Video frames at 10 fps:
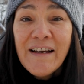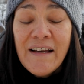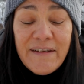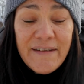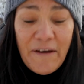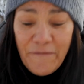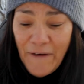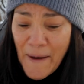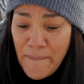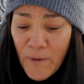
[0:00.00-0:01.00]
Sa
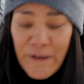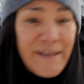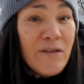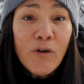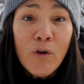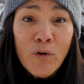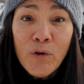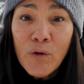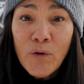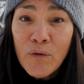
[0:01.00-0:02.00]
femme a dit non, non, non,
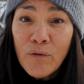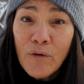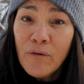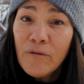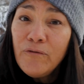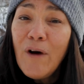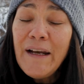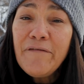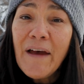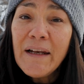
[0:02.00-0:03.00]
non, non, faut
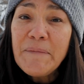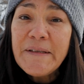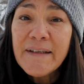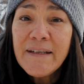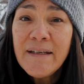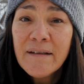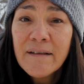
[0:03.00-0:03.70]
aller faire l'épicerie.